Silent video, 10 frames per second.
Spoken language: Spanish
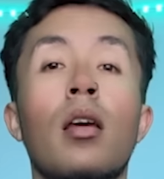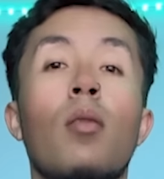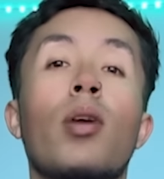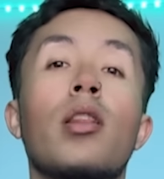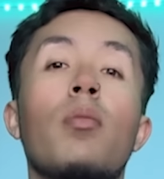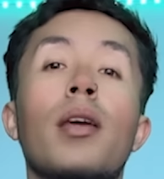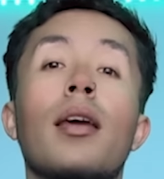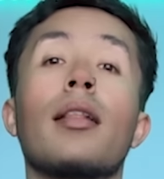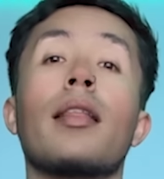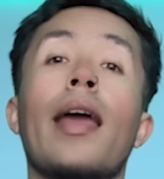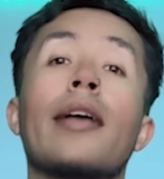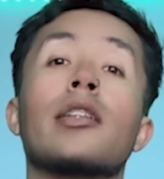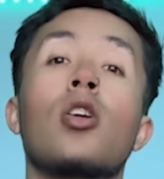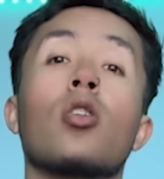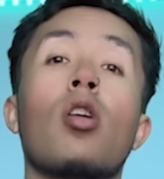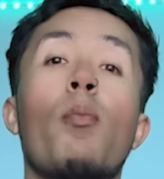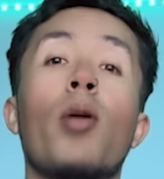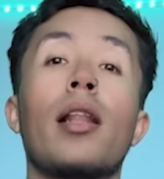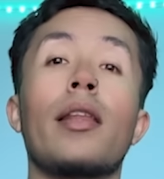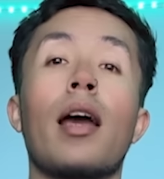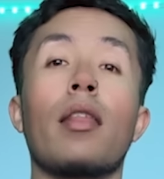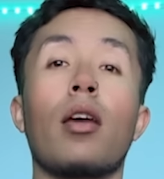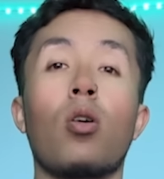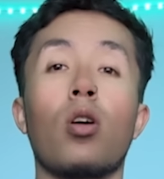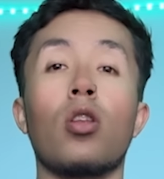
Bueno mi gente, ha sido todo por el día de hoy.